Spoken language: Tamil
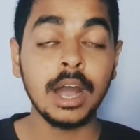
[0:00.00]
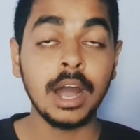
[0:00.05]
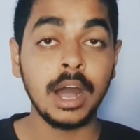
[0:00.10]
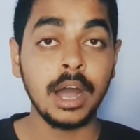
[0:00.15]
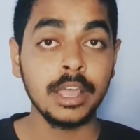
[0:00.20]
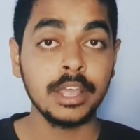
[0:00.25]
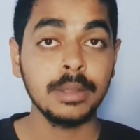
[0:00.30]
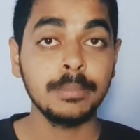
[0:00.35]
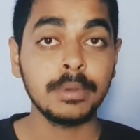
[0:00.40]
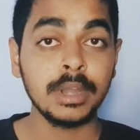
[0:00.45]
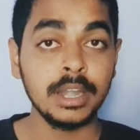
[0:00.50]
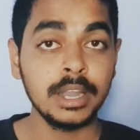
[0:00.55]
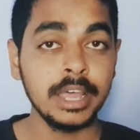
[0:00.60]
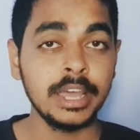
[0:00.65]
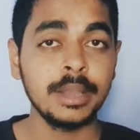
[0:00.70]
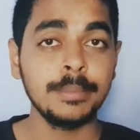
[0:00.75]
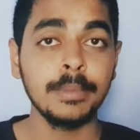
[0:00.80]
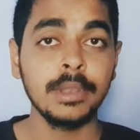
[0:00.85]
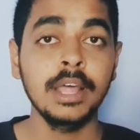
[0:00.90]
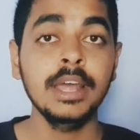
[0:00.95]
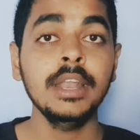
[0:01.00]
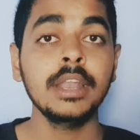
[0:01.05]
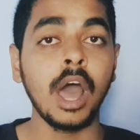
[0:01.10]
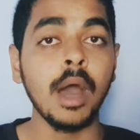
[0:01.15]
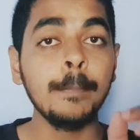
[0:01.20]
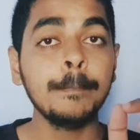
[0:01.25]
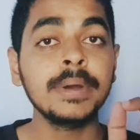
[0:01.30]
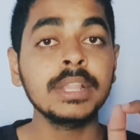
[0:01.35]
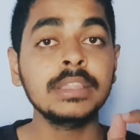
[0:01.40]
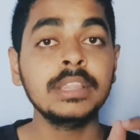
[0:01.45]
ஆயிரம் ரெண்டாயிரம் இல்லை
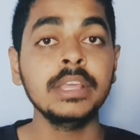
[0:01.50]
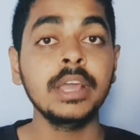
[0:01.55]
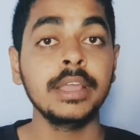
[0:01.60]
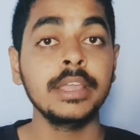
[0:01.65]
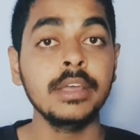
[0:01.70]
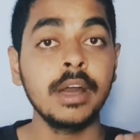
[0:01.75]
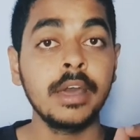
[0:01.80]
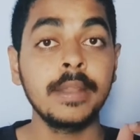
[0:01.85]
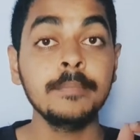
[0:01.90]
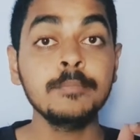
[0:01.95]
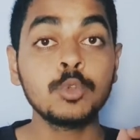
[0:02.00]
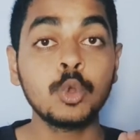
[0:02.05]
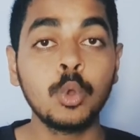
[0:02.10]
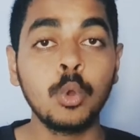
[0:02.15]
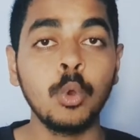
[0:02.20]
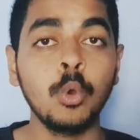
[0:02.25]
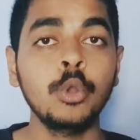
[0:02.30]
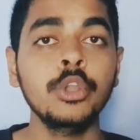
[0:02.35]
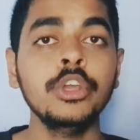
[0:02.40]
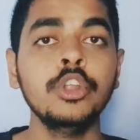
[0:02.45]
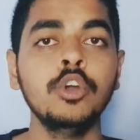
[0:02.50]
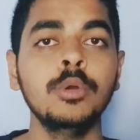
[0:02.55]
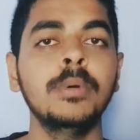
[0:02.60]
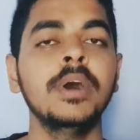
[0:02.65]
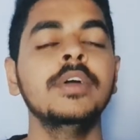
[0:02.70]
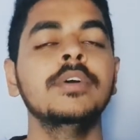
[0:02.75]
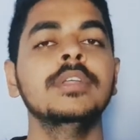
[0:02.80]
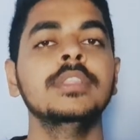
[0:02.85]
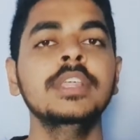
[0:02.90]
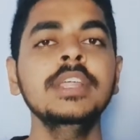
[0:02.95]
நாற்பத்தி ஐயாயிரம் கோடி
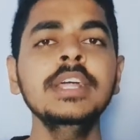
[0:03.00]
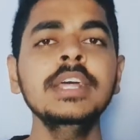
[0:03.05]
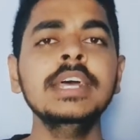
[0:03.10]
ரூபாய் வந்து